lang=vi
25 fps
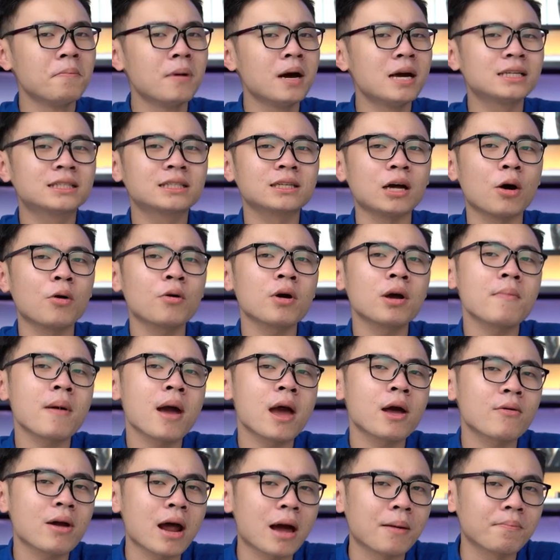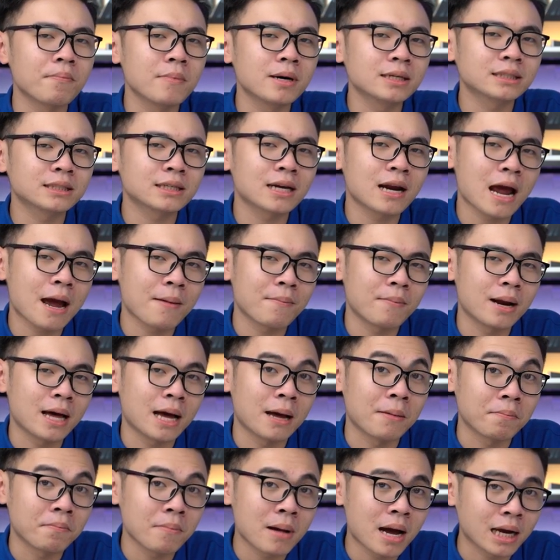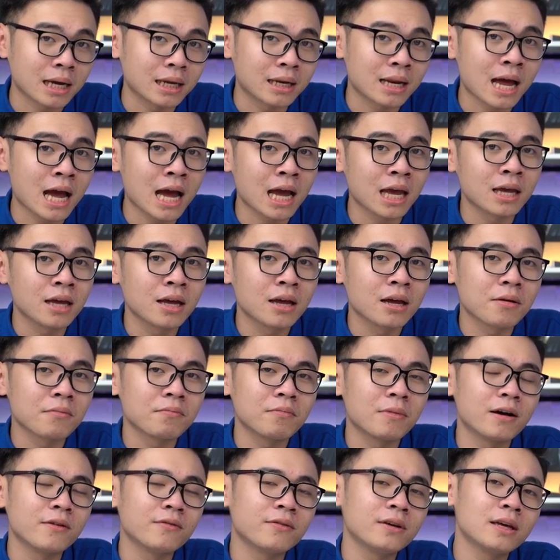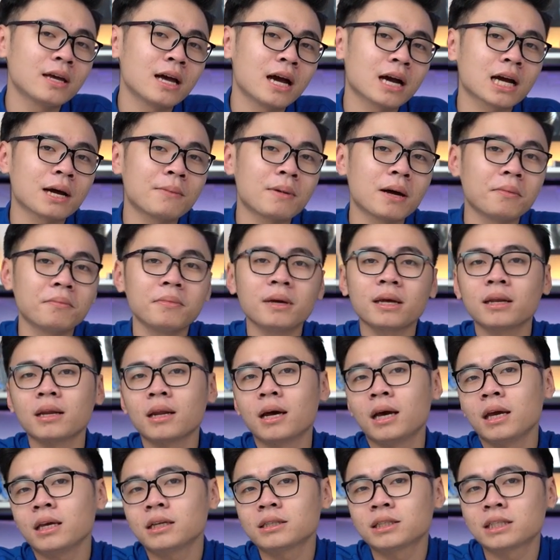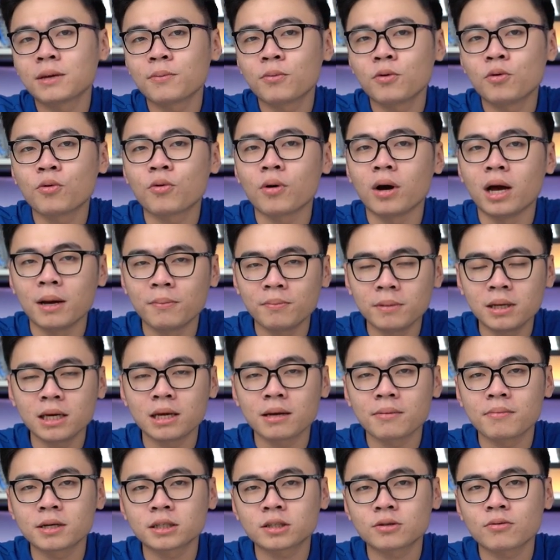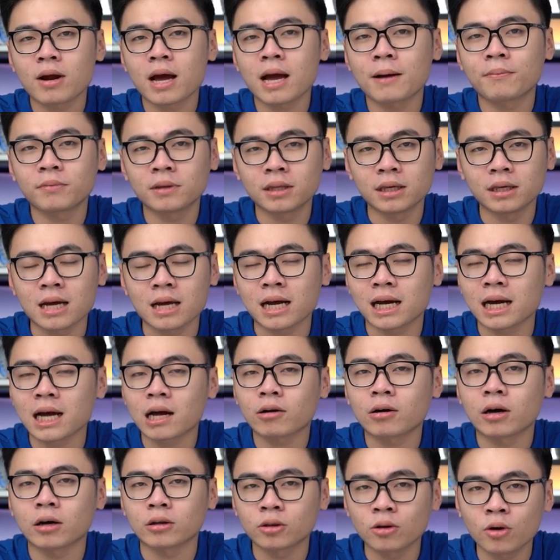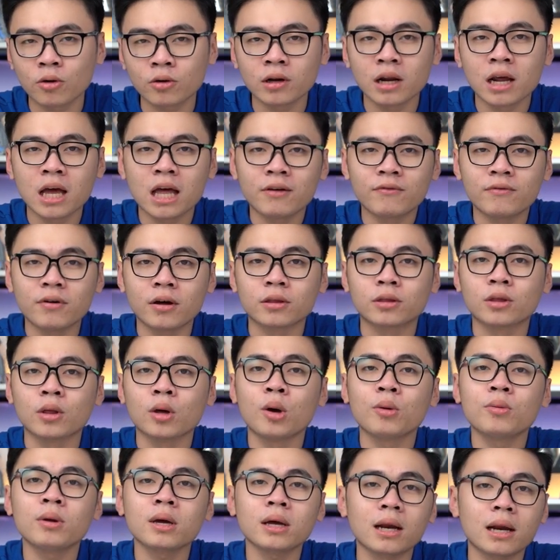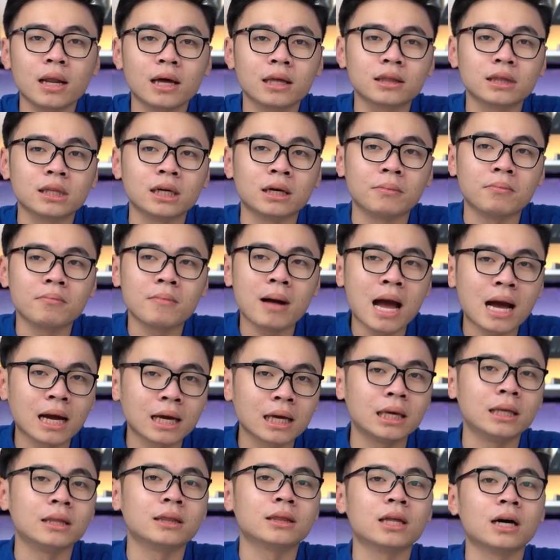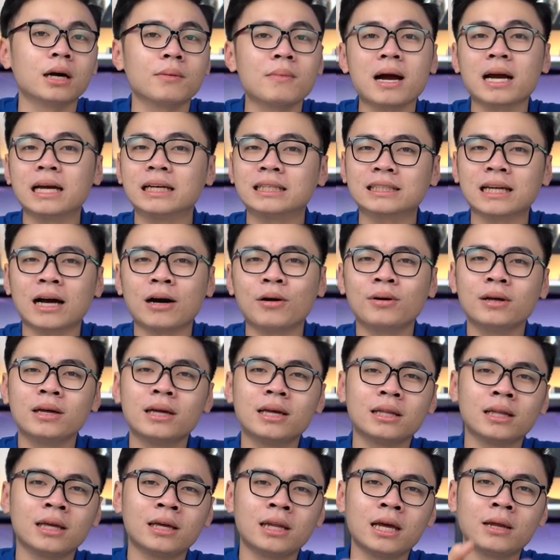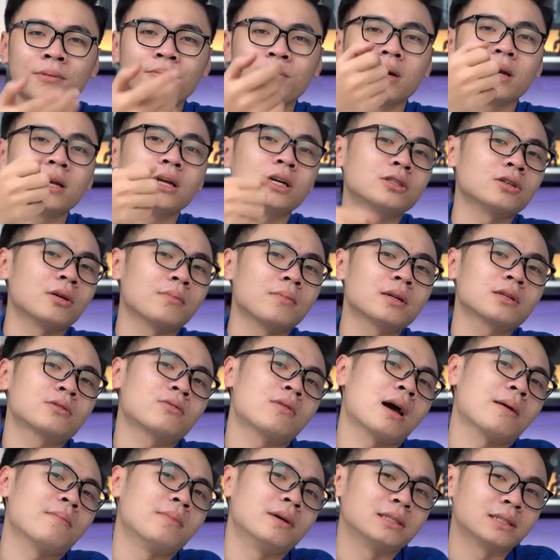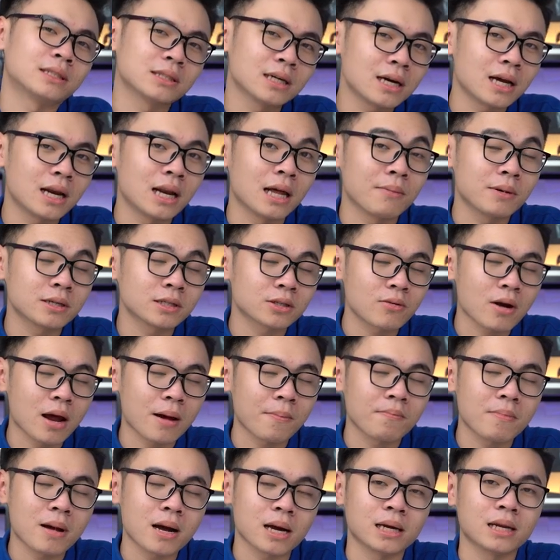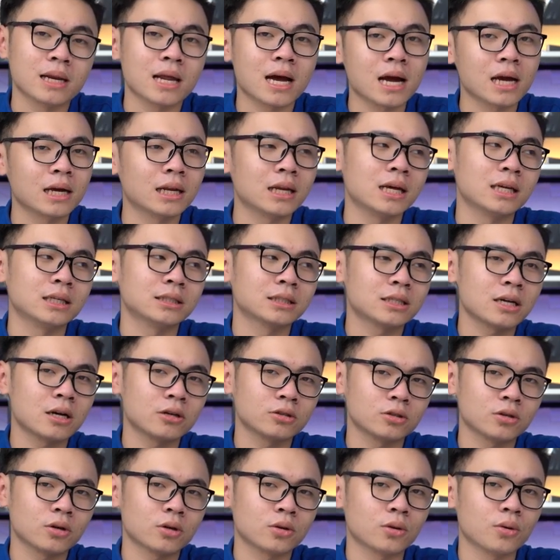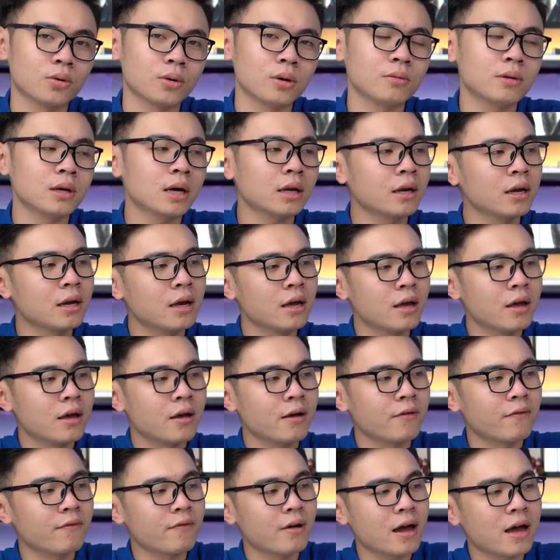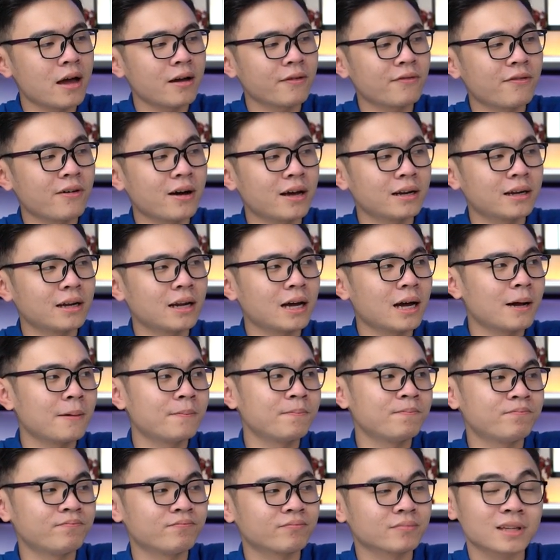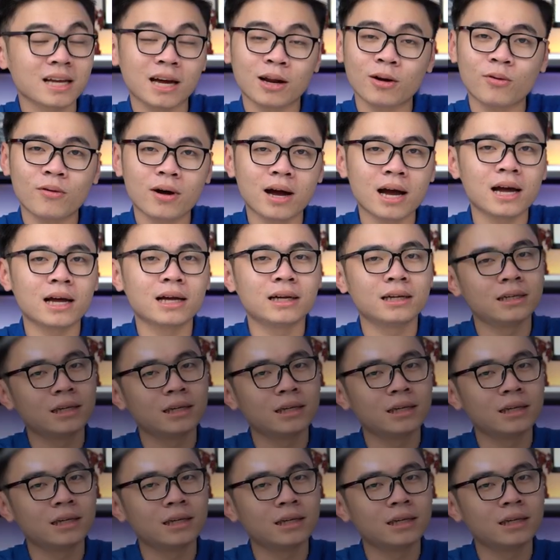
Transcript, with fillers: mười sáu gi ga bai RAM, bus RAM là ba nghìn hai trăm. Bởi vì các bạn biết đấy, xê pê u của a em đê bus RAM càng cao càng tốt và tối ưu nhất là từ ba nghìn tới ba nghìn sáu trăm. Thế nên mình lựa chọn bus RAM ở giữa là bus RAM ba nghìn hai trăm để sao cho tối ưu nhất. Và phần um, card đồ họa